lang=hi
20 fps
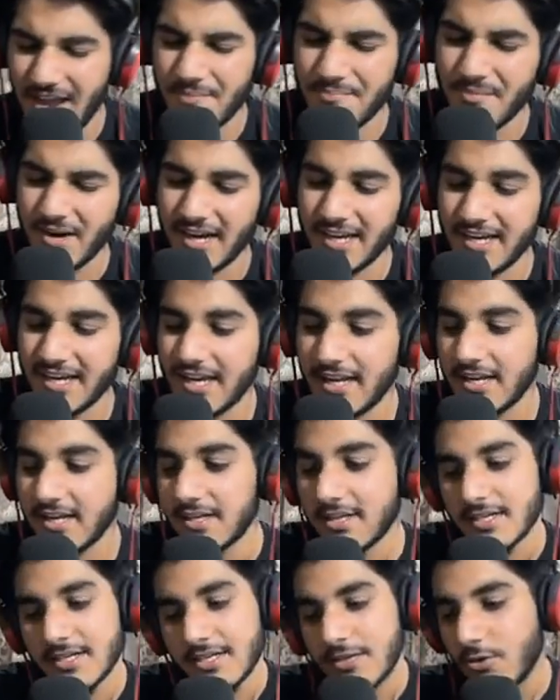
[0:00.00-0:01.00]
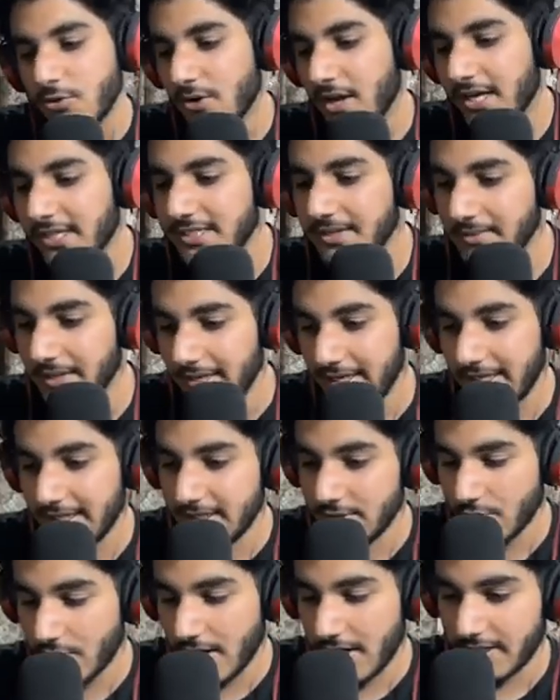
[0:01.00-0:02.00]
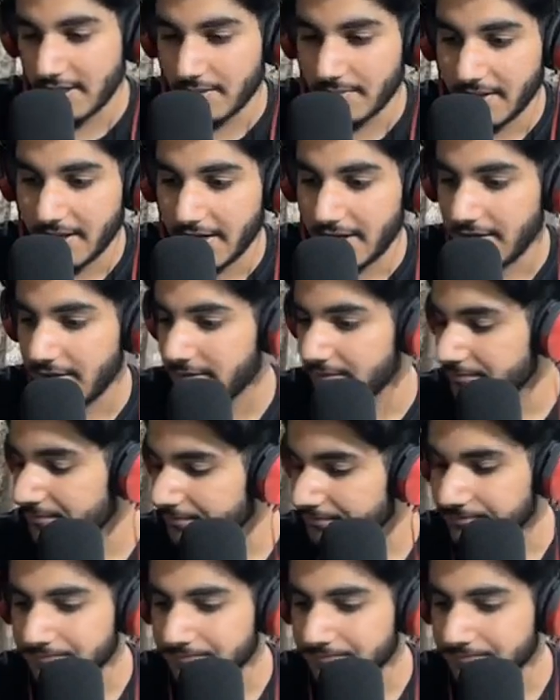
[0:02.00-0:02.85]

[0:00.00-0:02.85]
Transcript: भाई ये उड़ा दी भाई नींद उड़ा दी मेरी करियर में